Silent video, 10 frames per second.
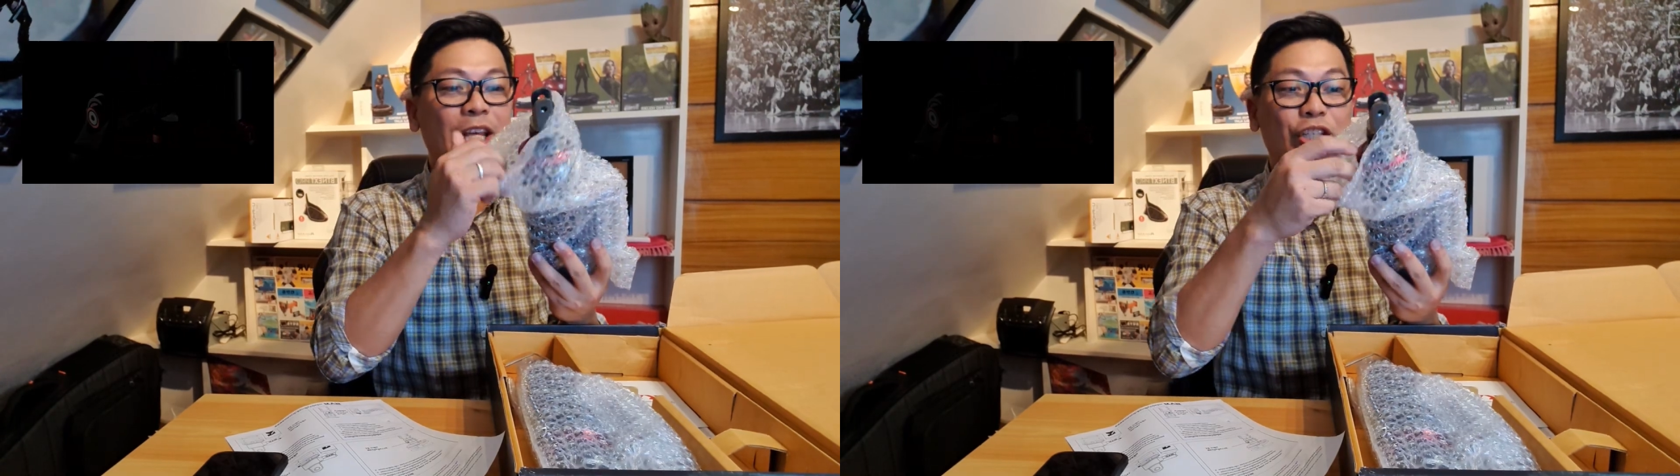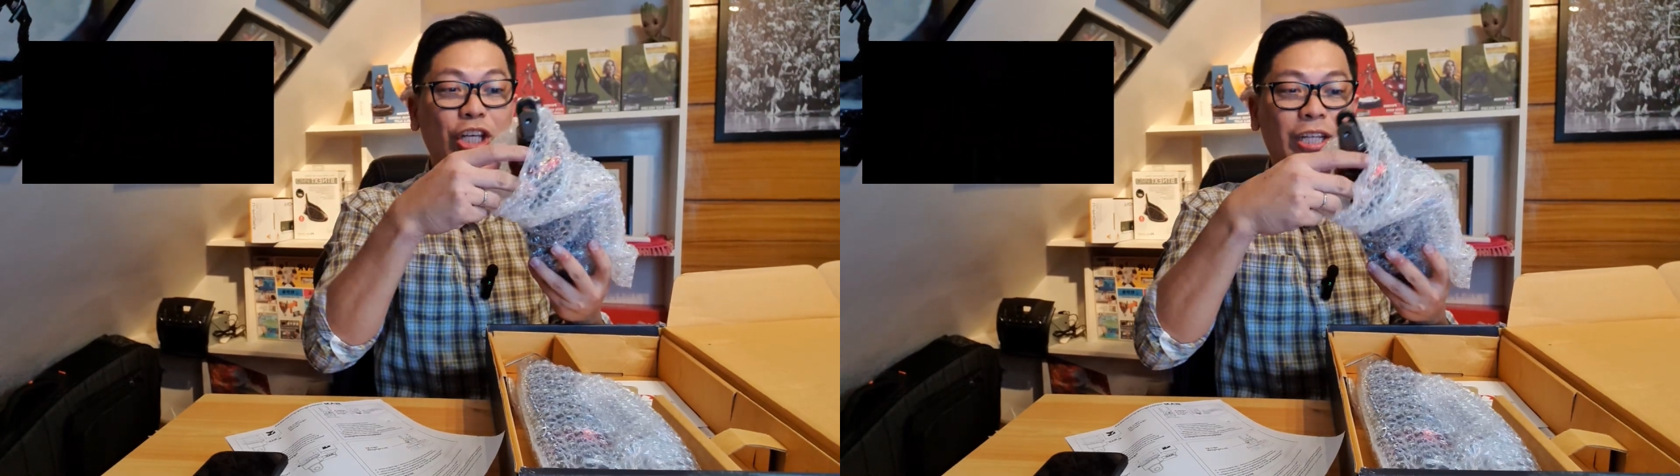
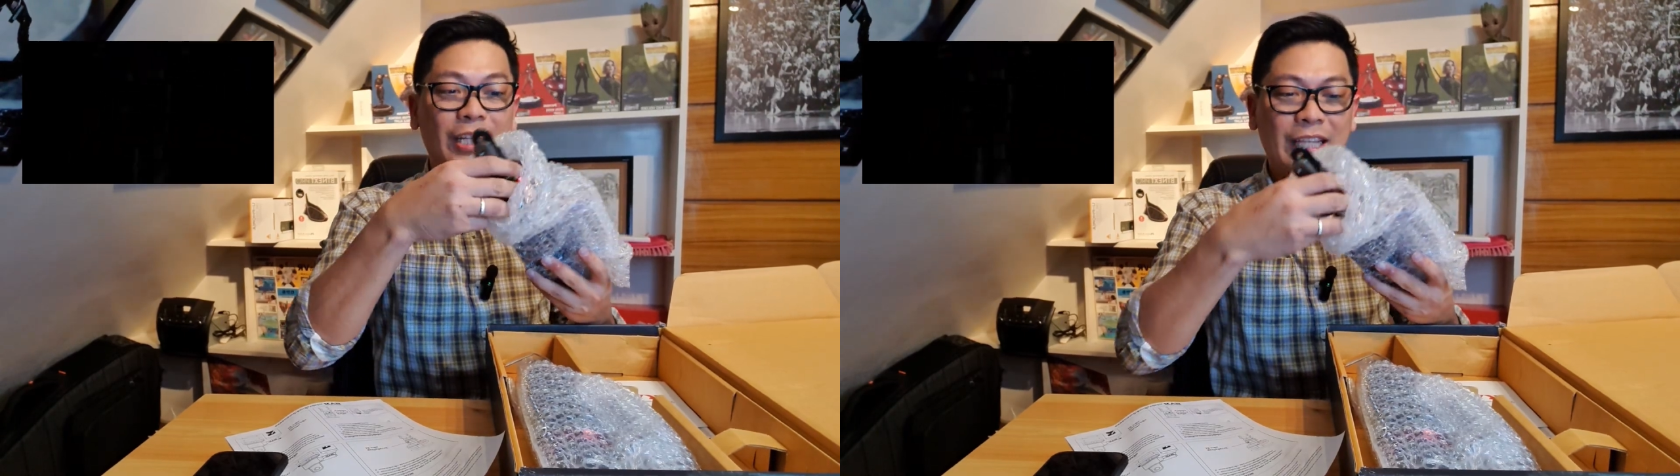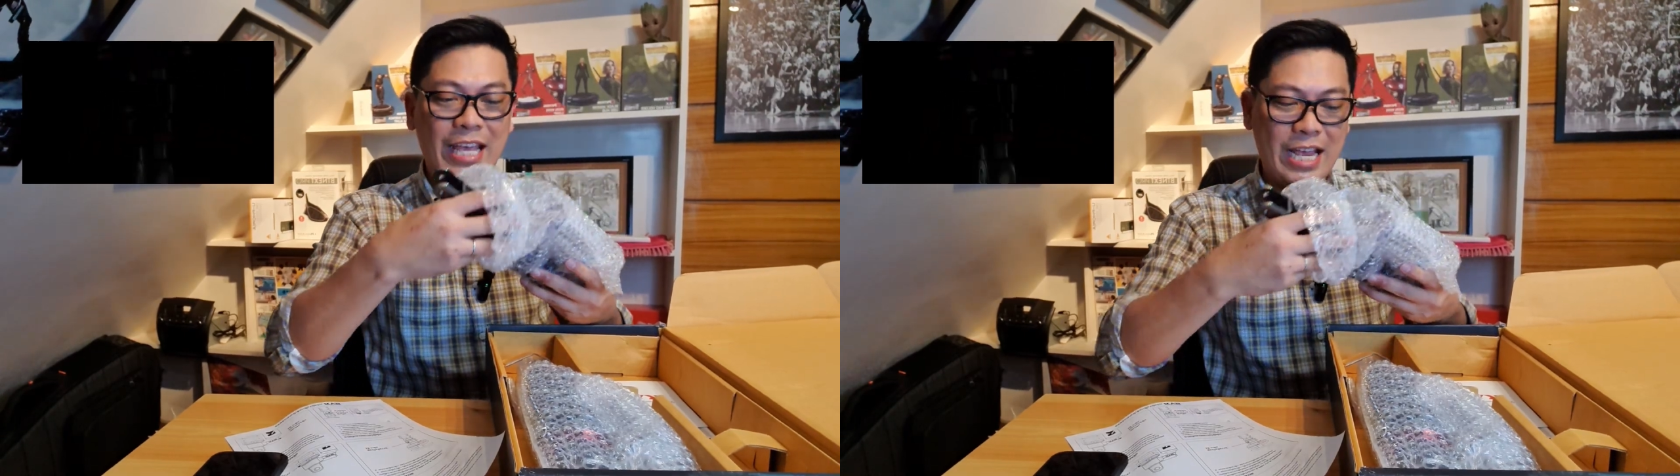Legit
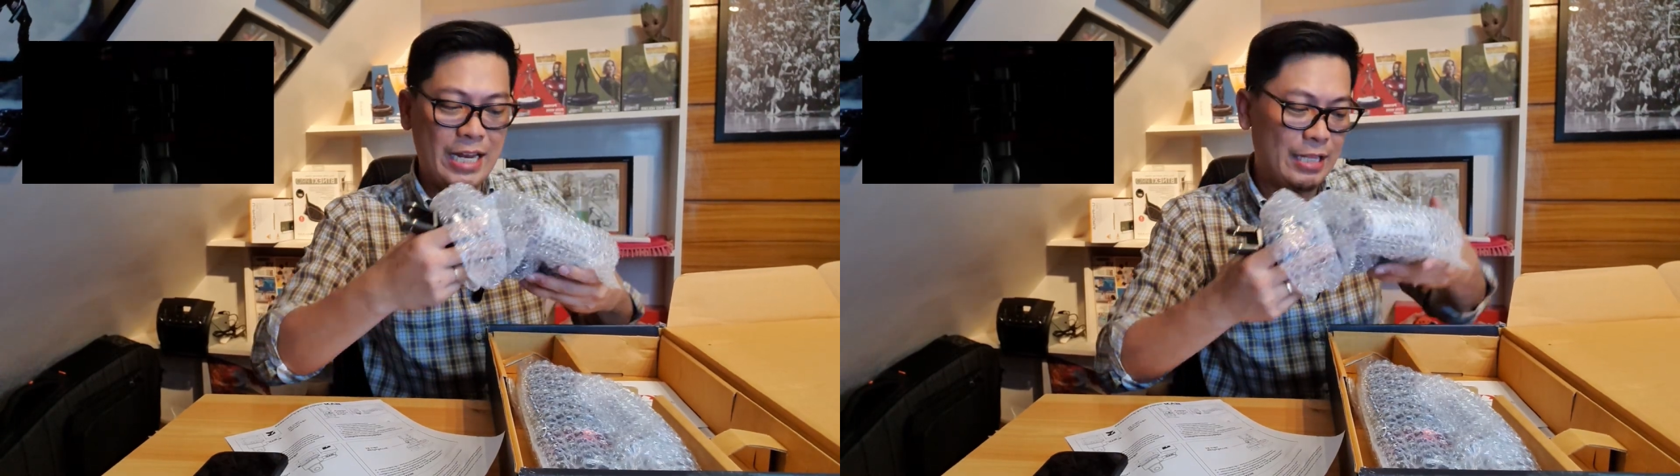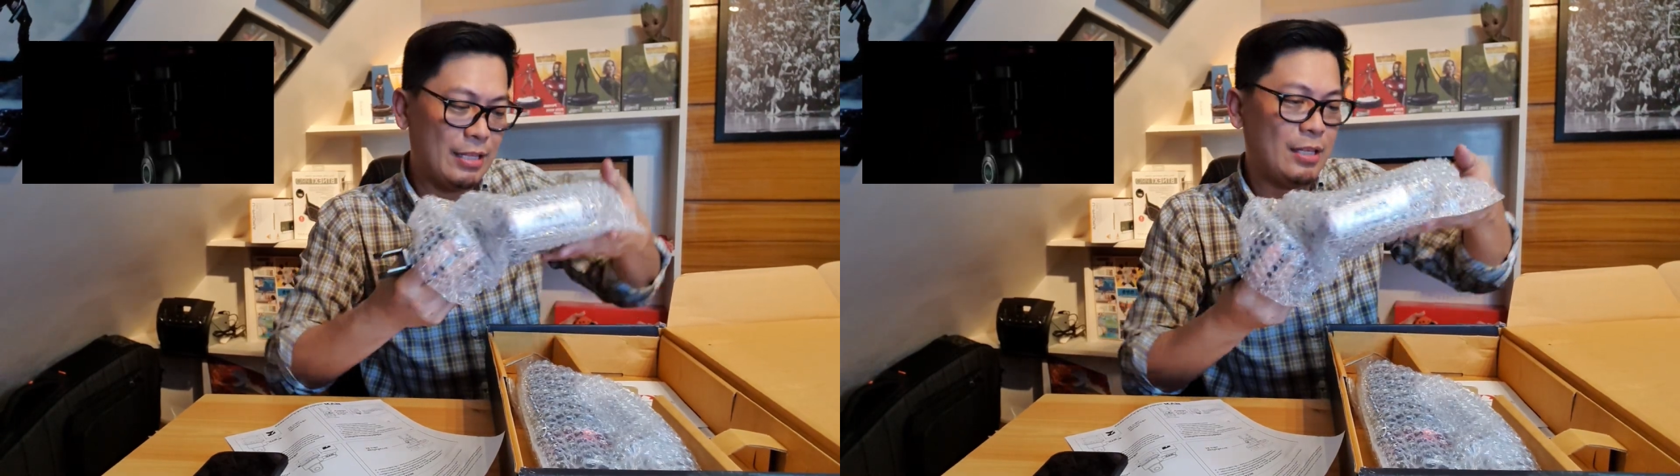na
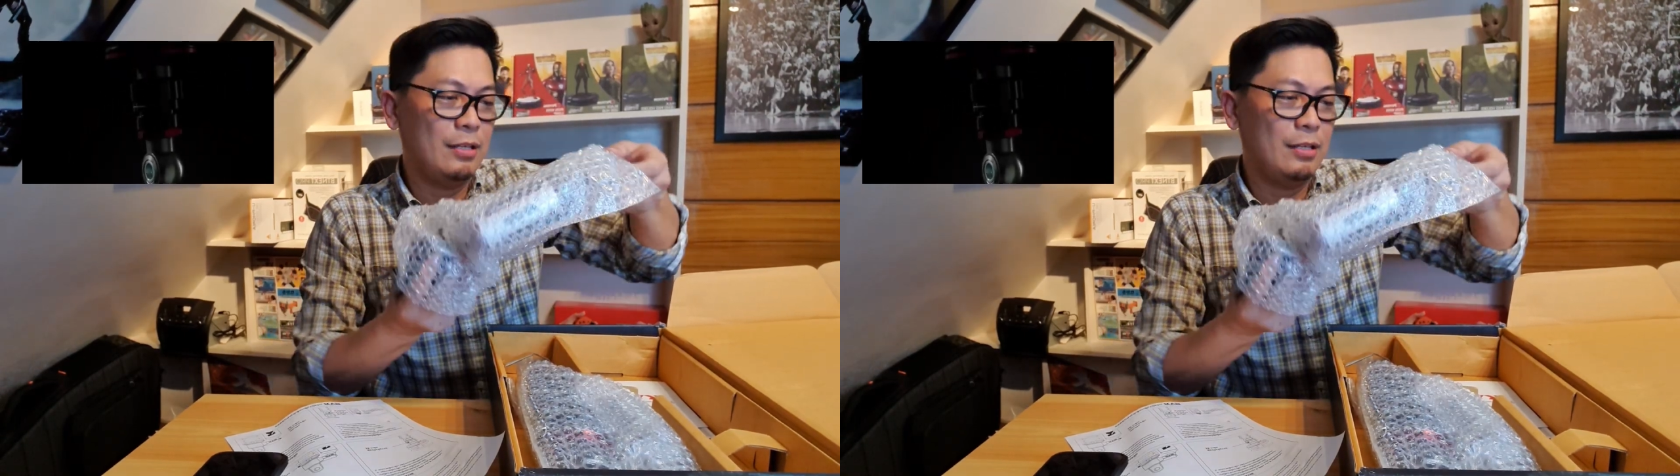elite.